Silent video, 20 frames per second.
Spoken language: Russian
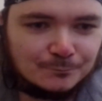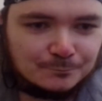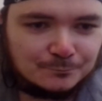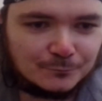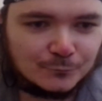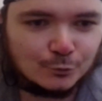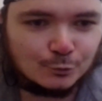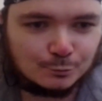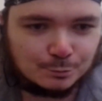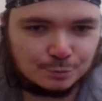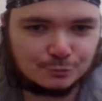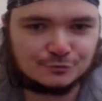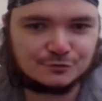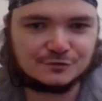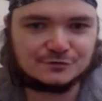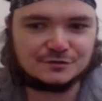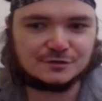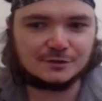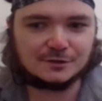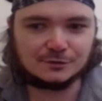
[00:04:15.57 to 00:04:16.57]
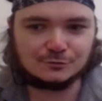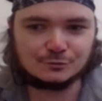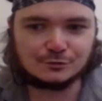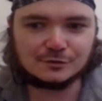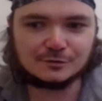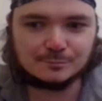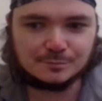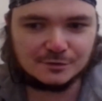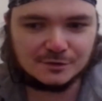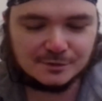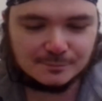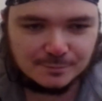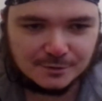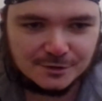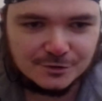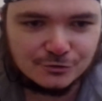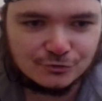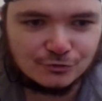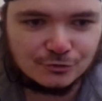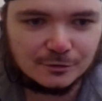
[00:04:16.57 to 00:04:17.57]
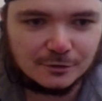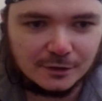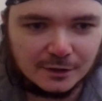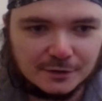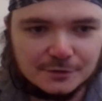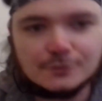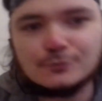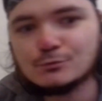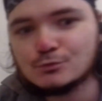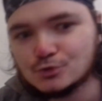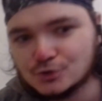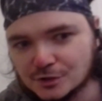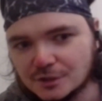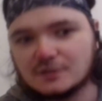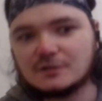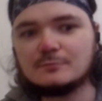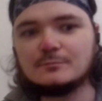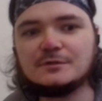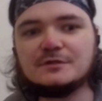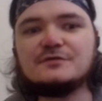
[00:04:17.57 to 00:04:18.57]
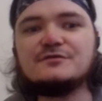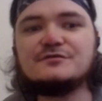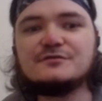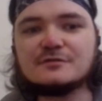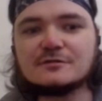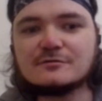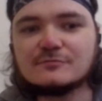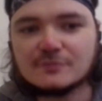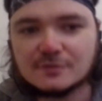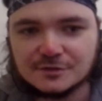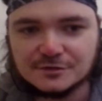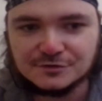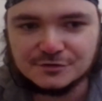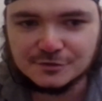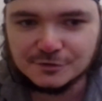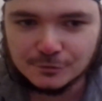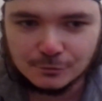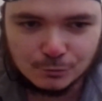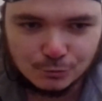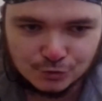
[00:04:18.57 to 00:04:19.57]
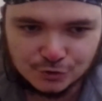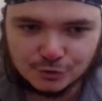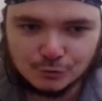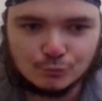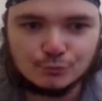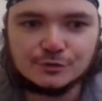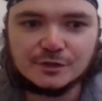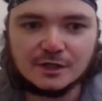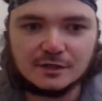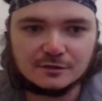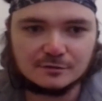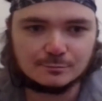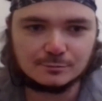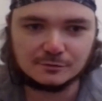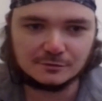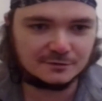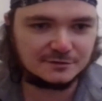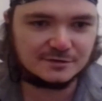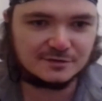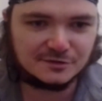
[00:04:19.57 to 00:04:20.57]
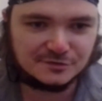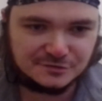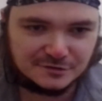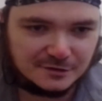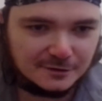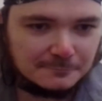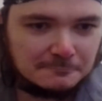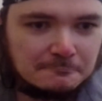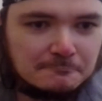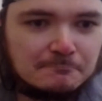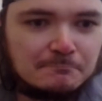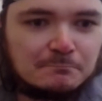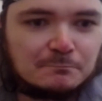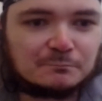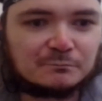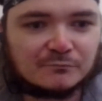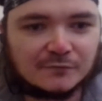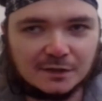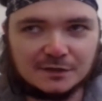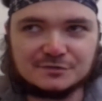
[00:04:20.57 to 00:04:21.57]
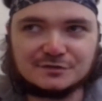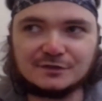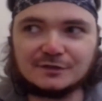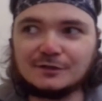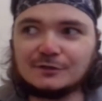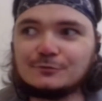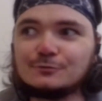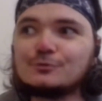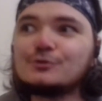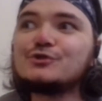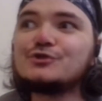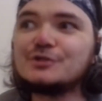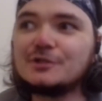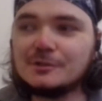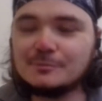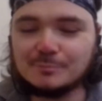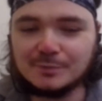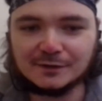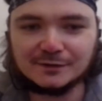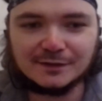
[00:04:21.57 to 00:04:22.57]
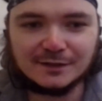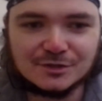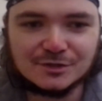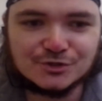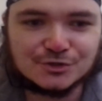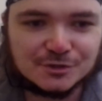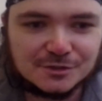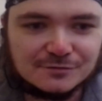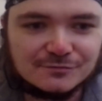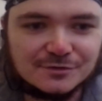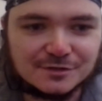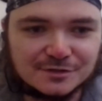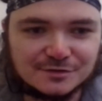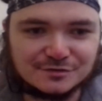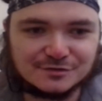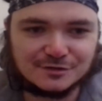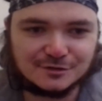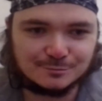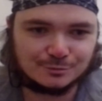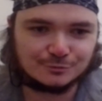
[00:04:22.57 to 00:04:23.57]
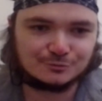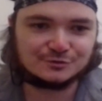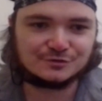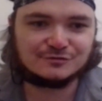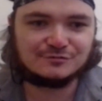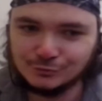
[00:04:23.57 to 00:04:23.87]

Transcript: Ну, просто те, которые были ближе, они уже романизировались, и их уже хуярить было нельзя. А те, которые жили подальше, их вырезали просто.